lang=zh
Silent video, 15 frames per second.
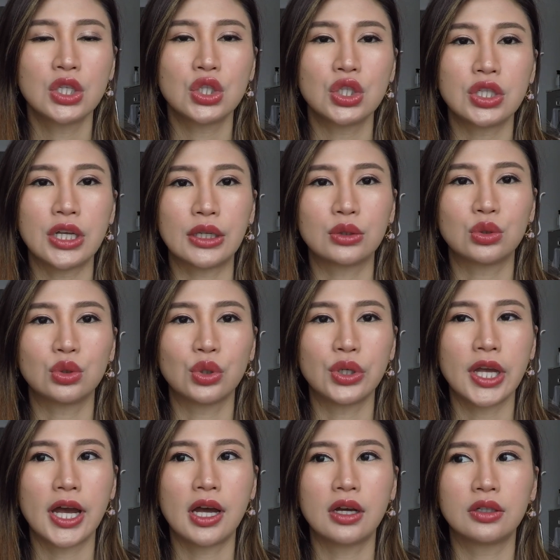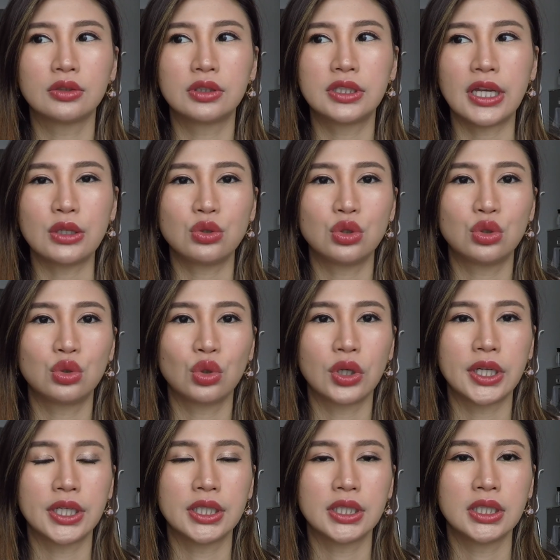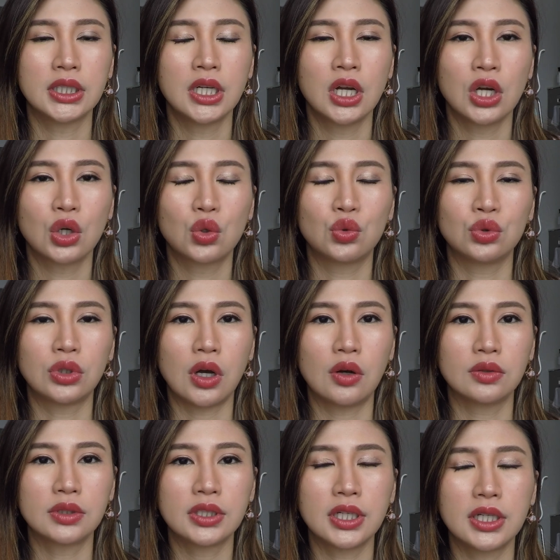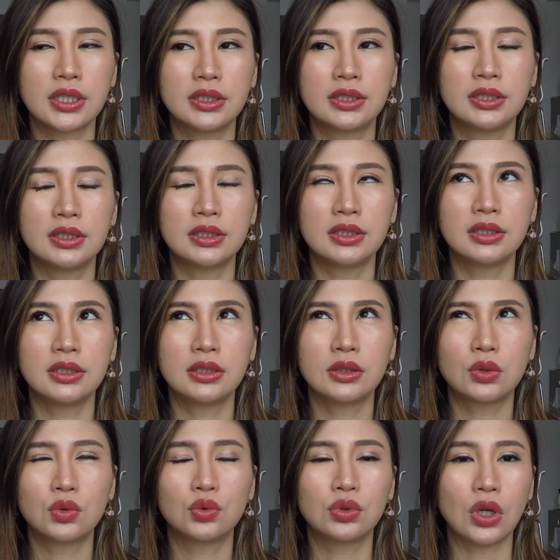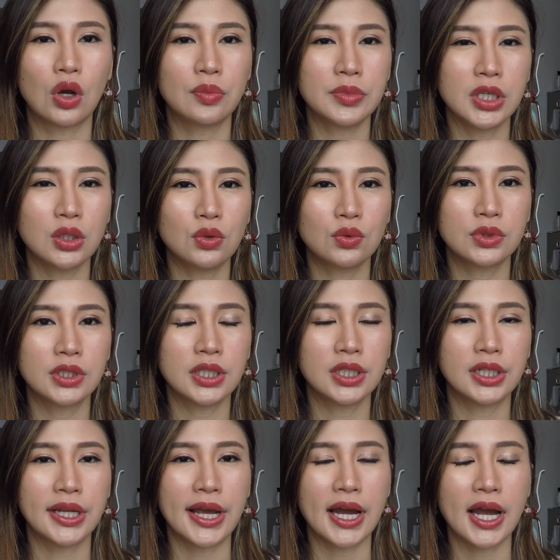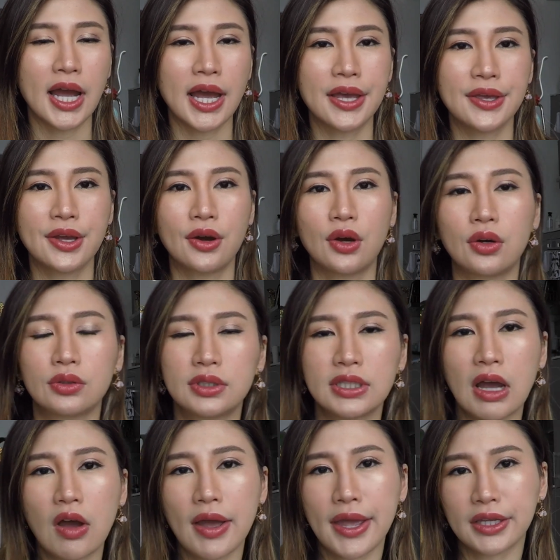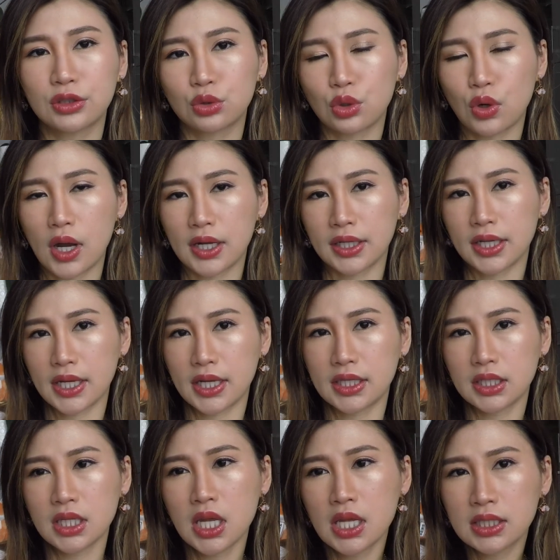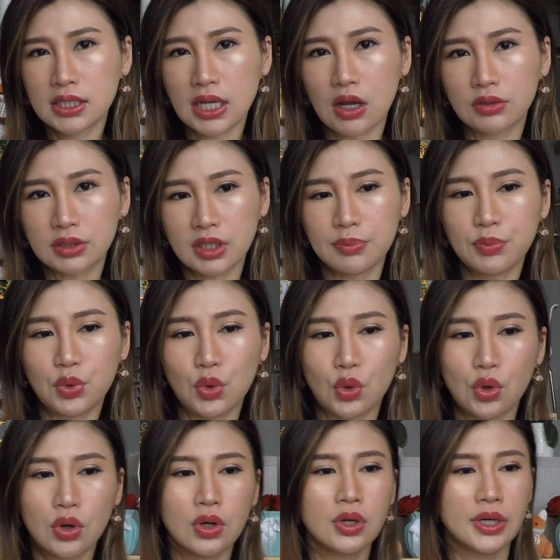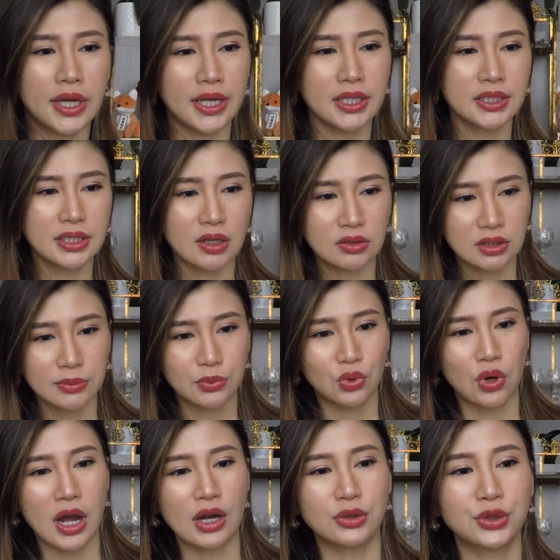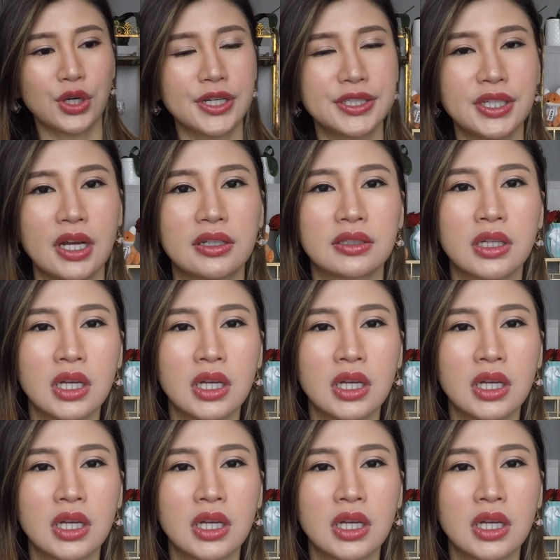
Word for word: 就想说要再去做个骨头测脂、骨头密度测量，还有照 X 光跟超声波，哎，超声波 （Ultrasound）。